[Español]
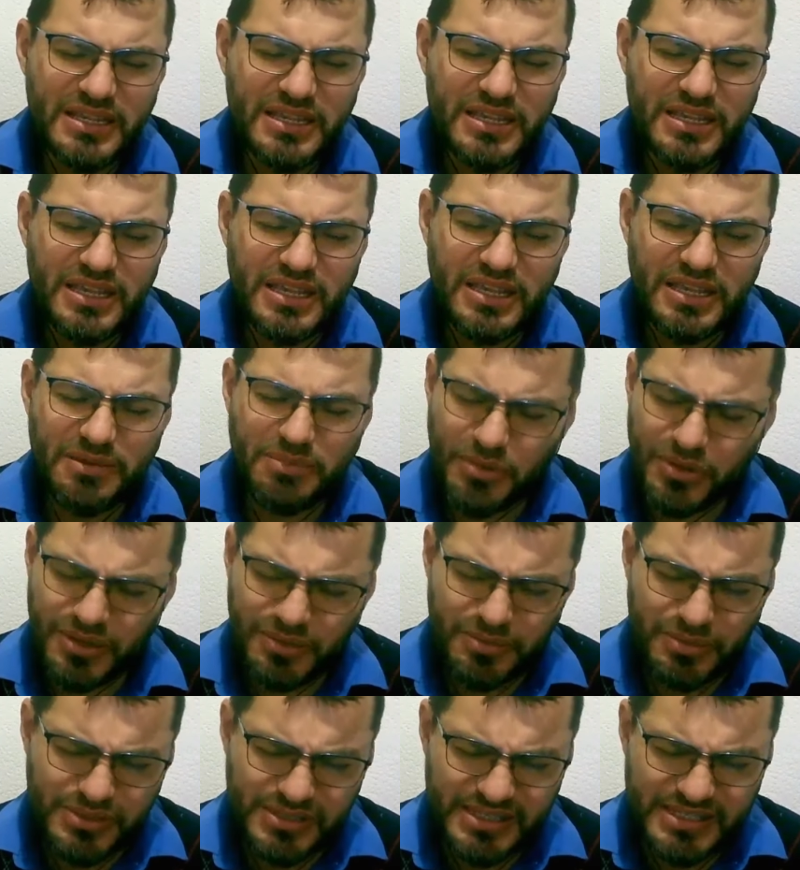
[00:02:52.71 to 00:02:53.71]
Eh,
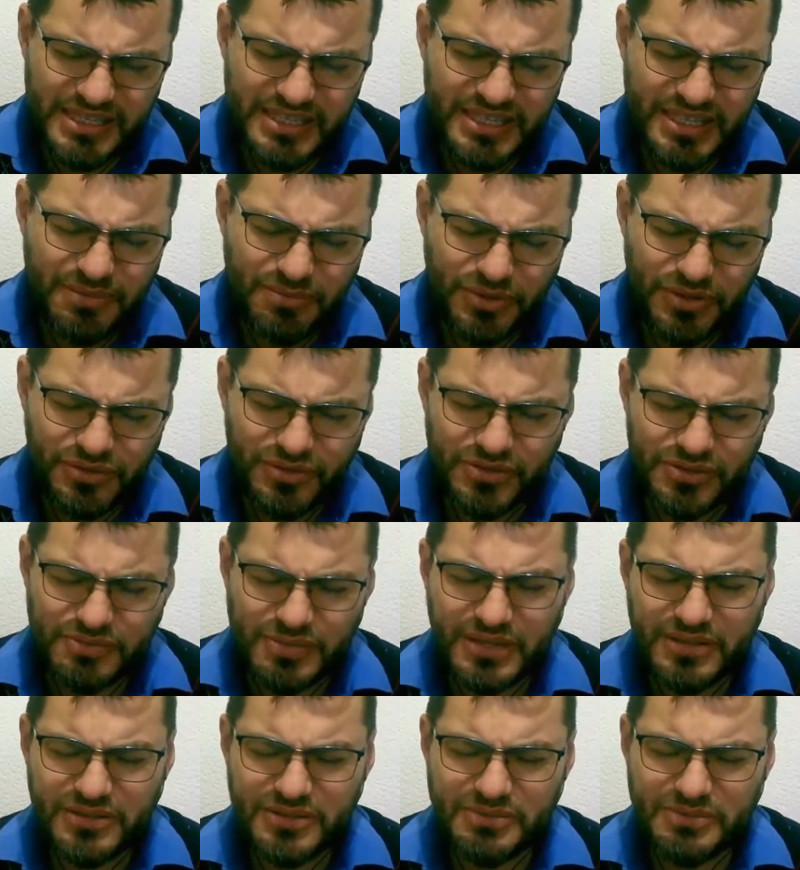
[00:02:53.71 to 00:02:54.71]
ponemos este tiempo en tus
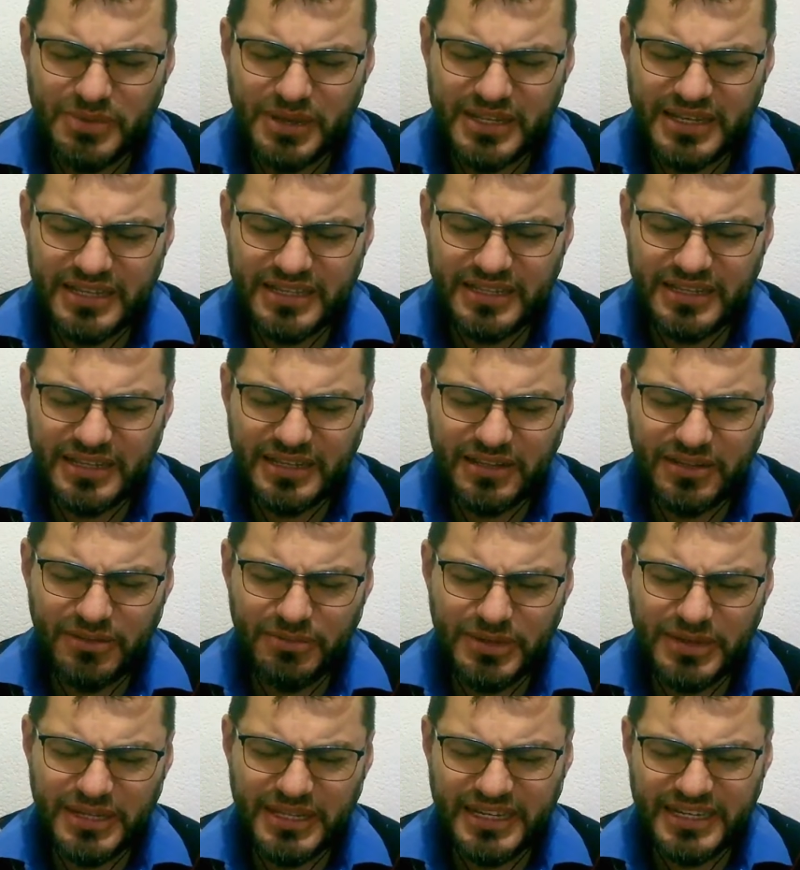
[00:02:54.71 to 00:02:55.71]
manos, Padre, en el nombre
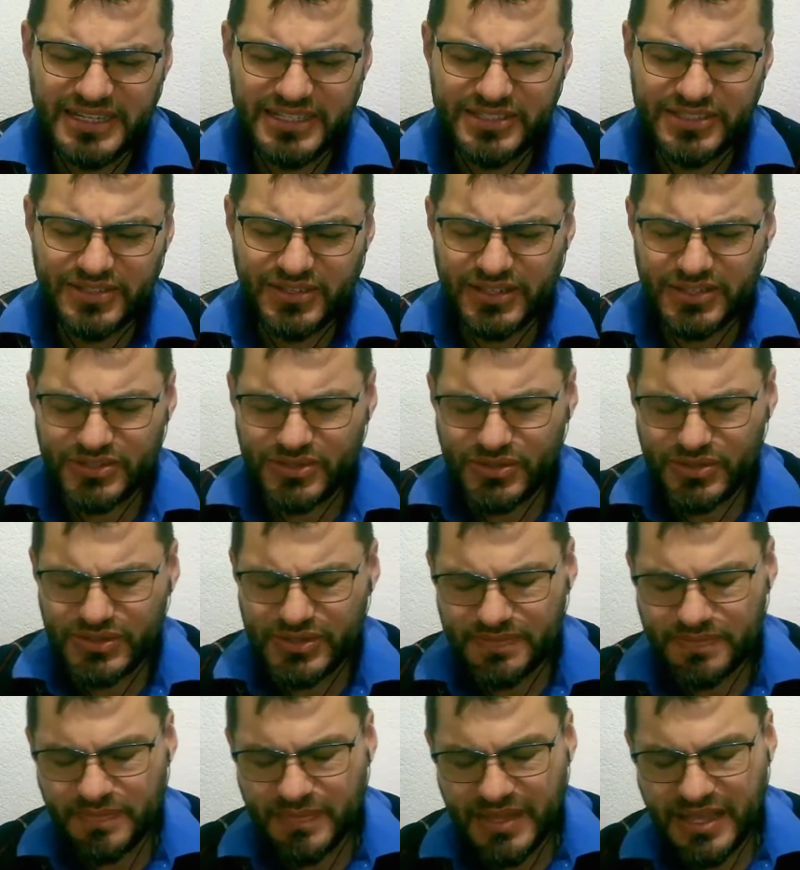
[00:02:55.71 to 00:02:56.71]
de Cristo Jesús.
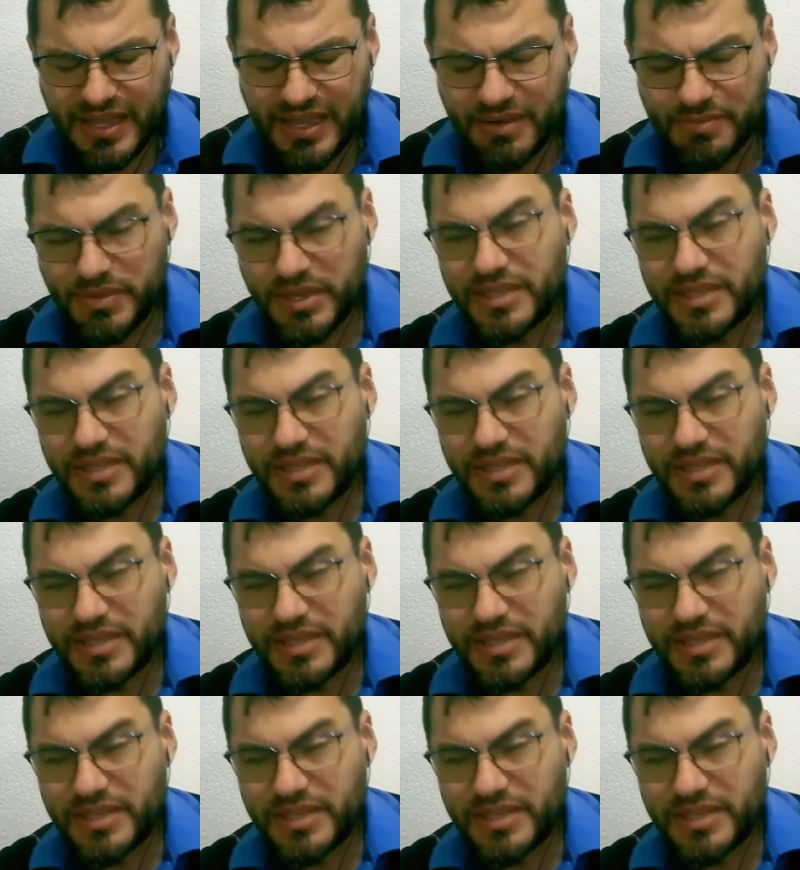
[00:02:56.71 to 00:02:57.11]
Amén.